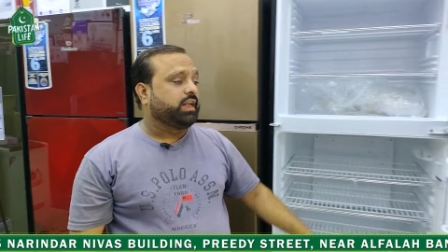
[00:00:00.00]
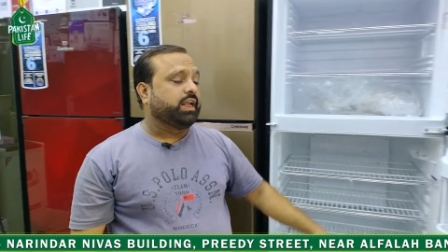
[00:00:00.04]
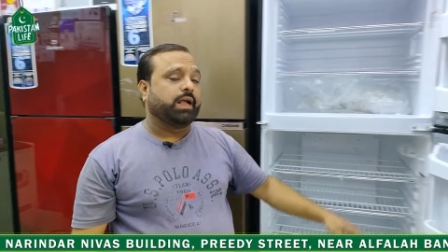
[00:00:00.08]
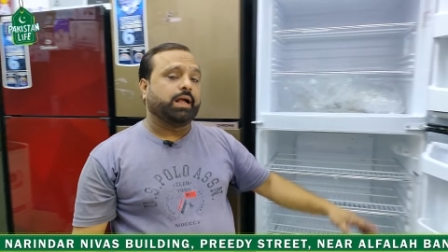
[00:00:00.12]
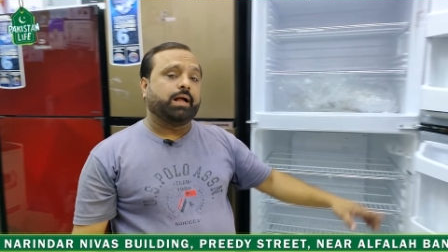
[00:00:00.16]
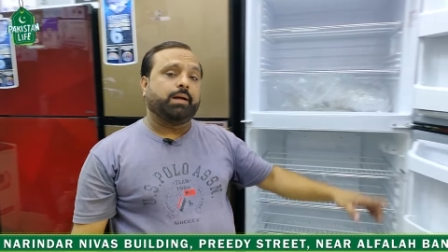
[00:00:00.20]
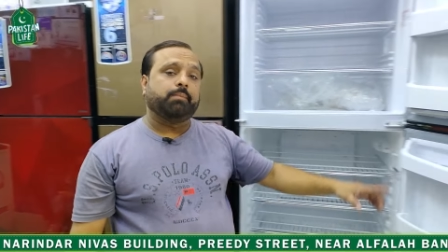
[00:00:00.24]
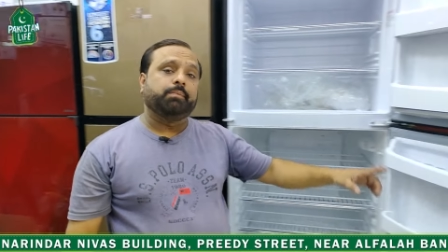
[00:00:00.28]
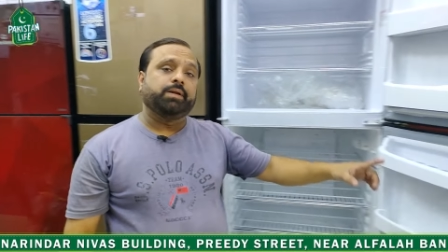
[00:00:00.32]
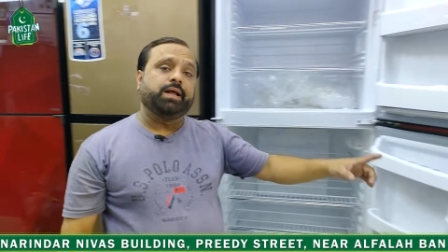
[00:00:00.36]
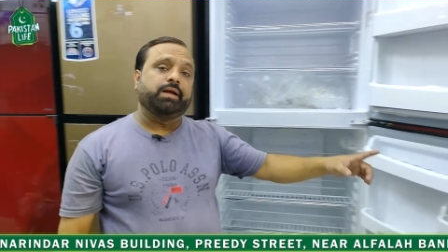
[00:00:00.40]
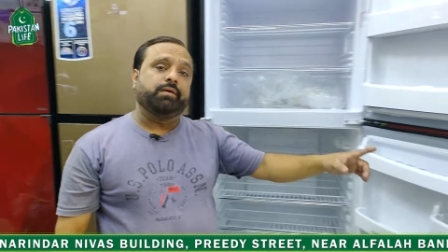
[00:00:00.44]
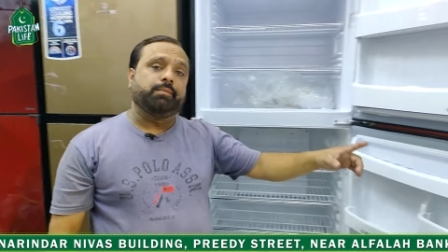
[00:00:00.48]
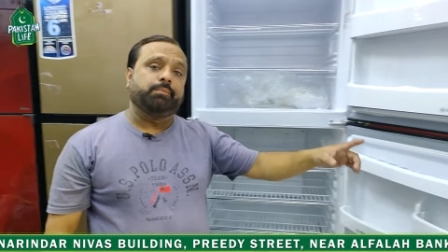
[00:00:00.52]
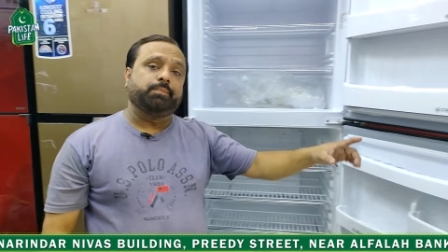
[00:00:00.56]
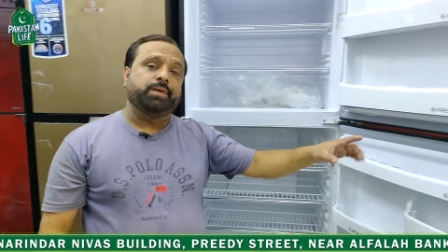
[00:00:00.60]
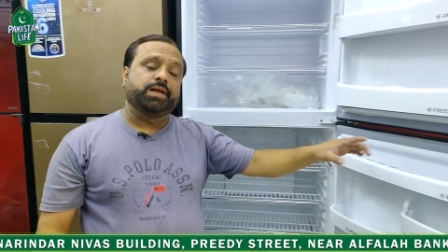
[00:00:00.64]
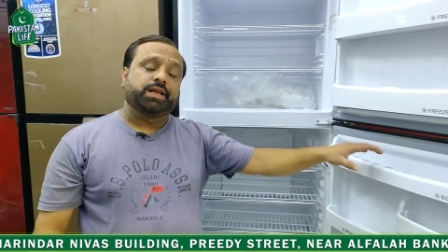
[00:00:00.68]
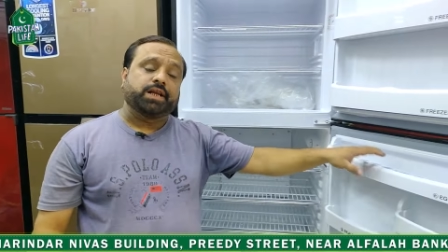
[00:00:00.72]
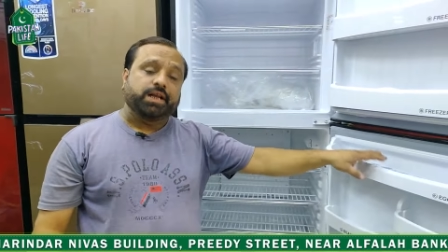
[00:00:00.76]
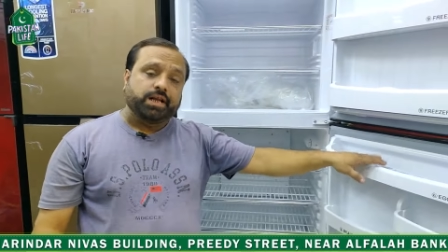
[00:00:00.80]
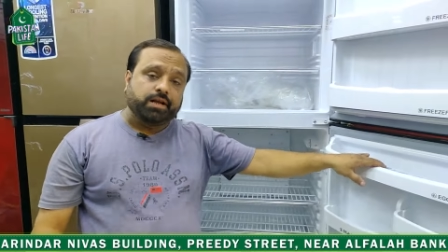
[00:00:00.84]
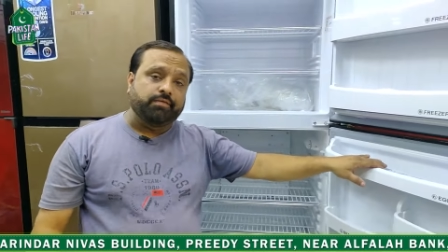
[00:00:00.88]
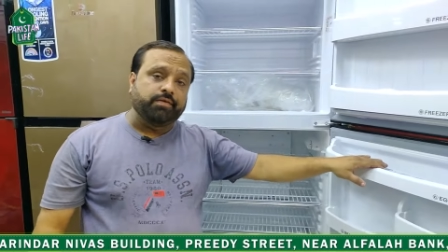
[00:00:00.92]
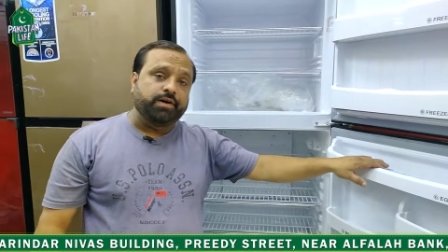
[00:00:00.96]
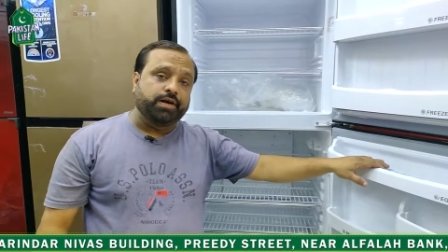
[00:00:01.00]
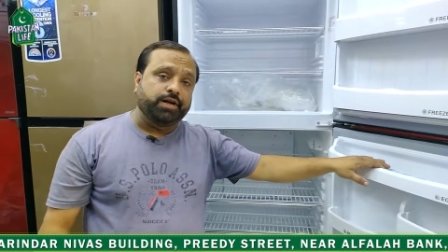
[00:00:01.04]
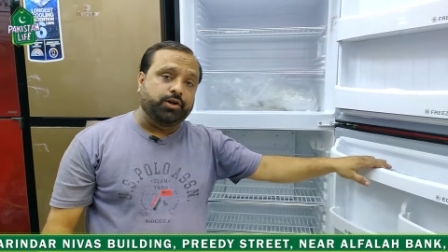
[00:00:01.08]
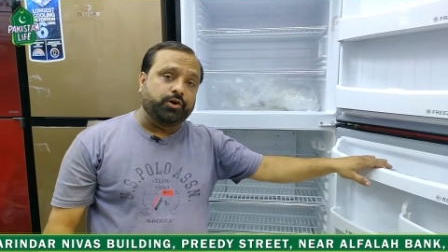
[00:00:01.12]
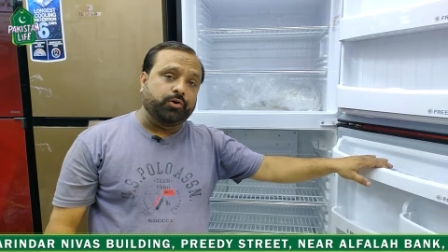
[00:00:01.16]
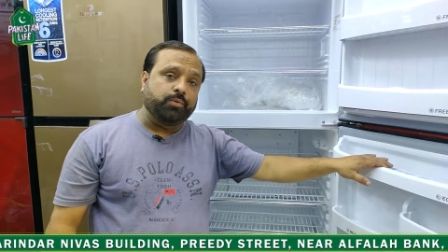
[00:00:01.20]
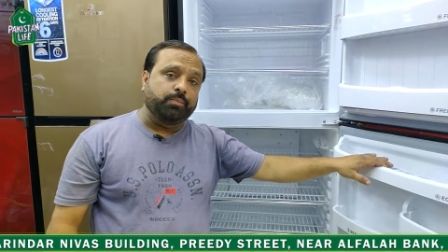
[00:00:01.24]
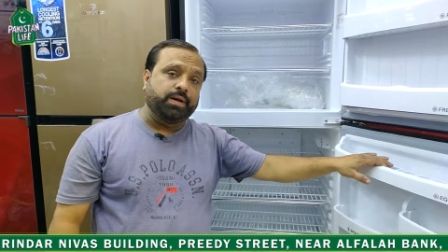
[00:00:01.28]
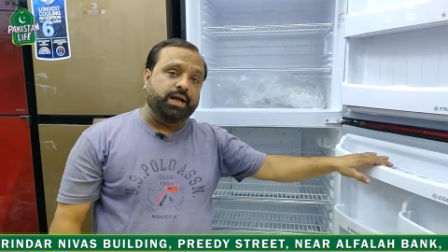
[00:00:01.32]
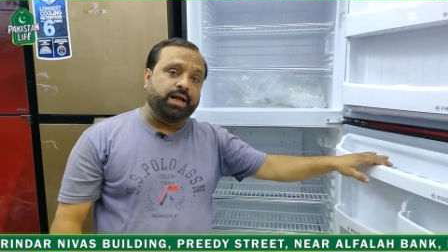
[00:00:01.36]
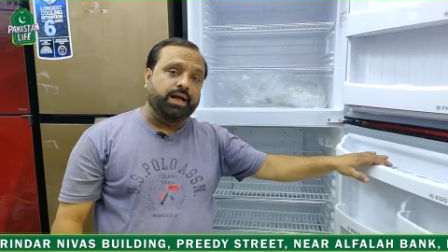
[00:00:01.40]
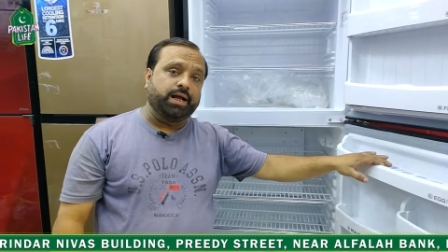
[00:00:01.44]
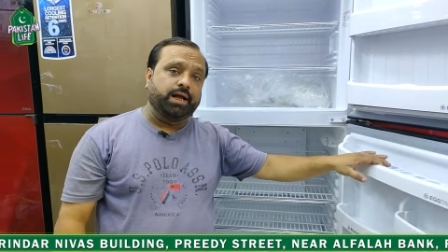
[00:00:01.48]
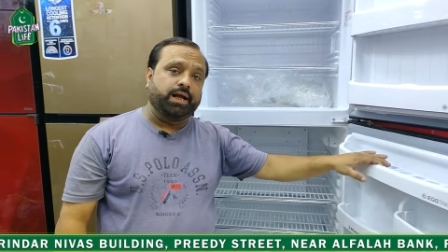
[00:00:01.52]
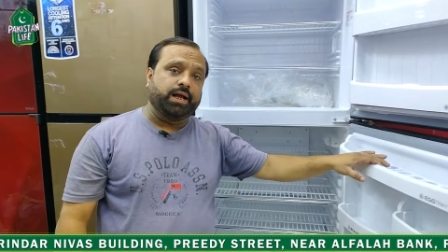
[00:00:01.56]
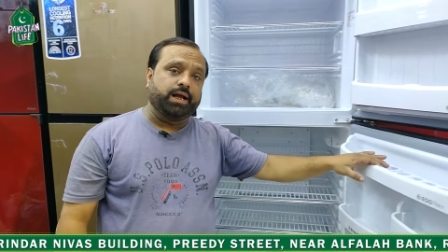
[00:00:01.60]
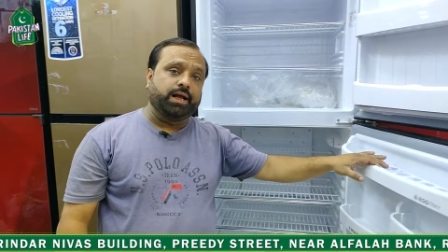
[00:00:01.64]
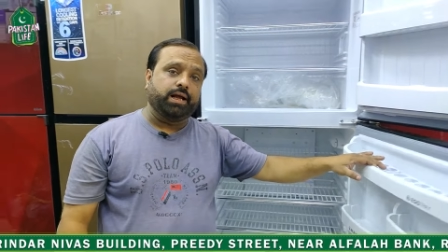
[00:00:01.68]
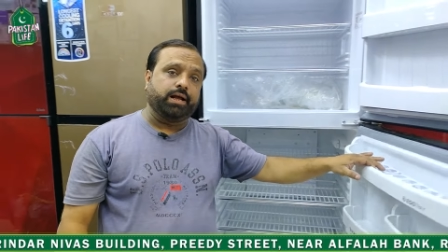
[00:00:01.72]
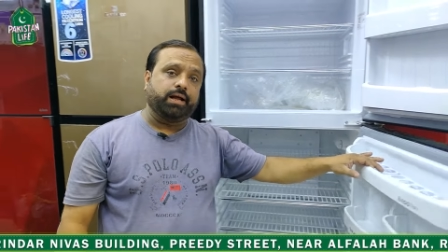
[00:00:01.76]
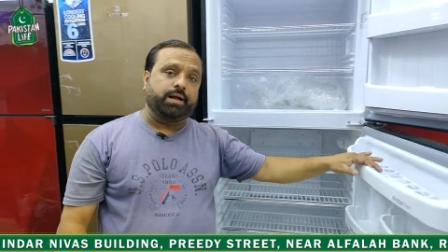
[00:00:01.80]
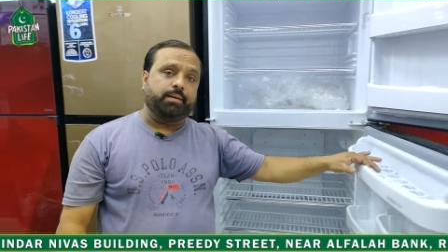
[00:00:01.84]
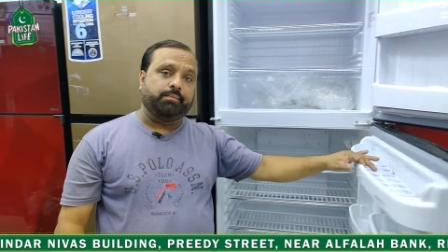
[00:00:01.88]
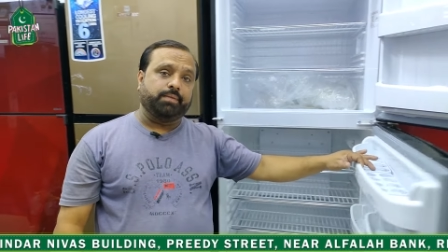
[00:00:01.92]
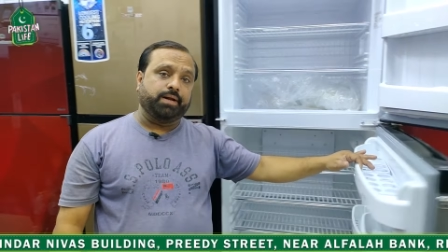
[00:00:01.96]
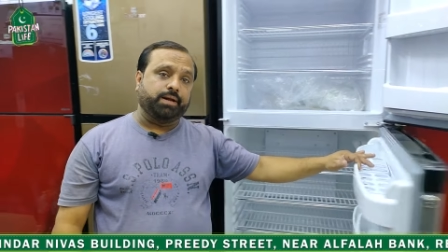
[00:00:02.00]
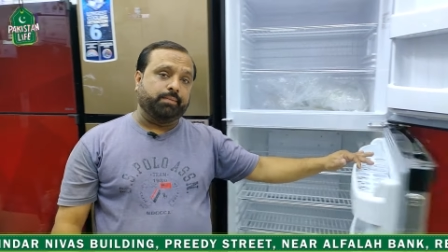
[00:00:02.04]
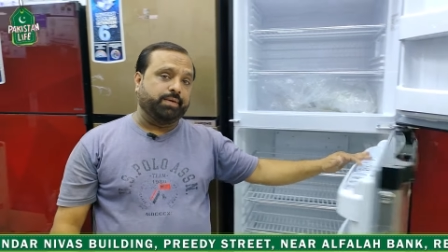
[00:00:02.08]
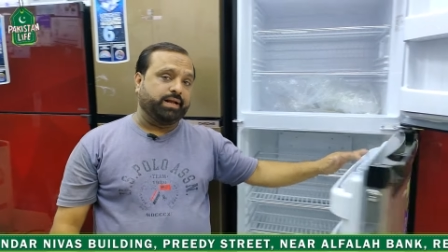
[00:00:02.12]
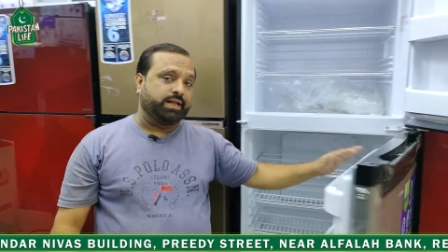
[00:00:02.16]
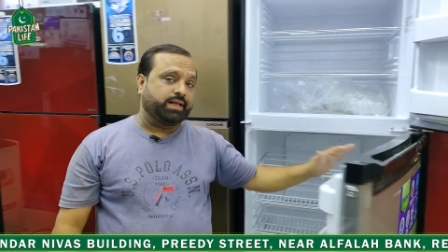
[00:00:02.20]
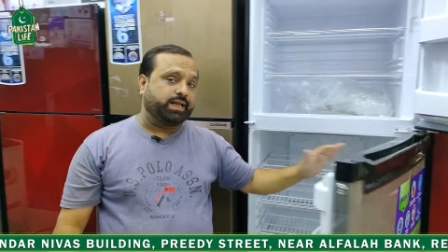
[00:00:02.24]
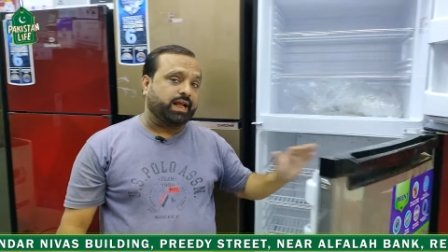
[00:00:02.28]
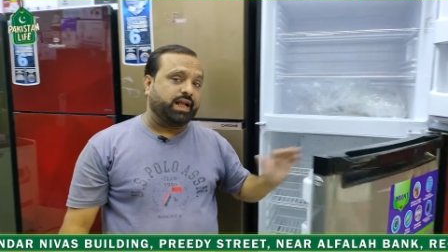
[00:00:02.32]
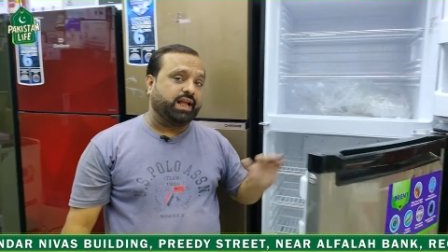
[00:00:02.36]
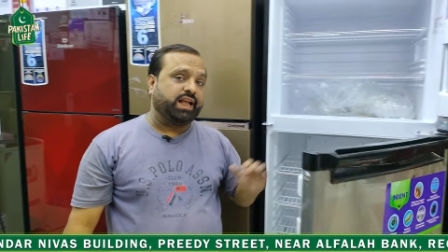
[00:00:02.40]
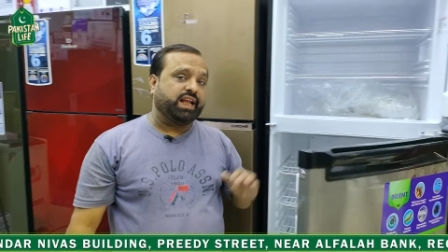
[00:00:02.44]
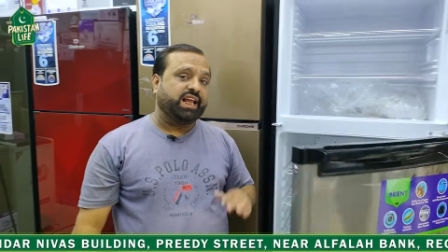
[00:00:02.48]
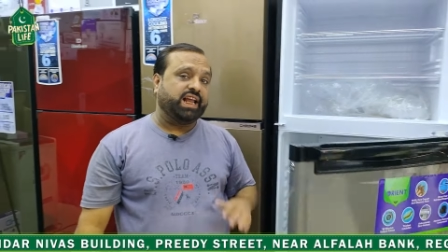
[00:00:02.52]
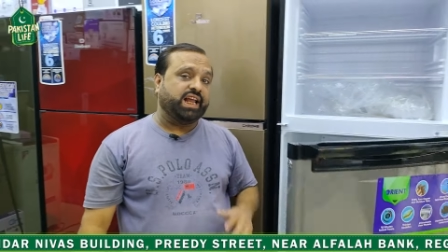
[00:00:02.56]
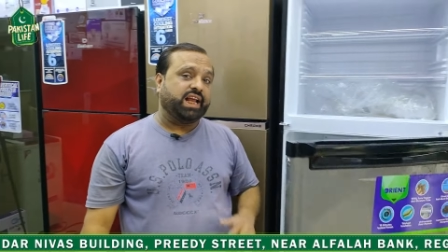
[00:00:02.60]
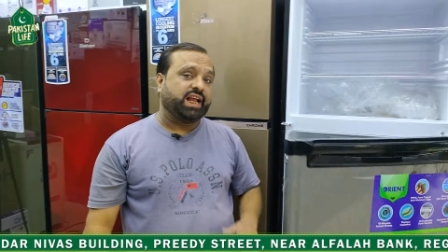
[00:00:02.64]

ये हमने पिछली वीडियो में हमने बेचा है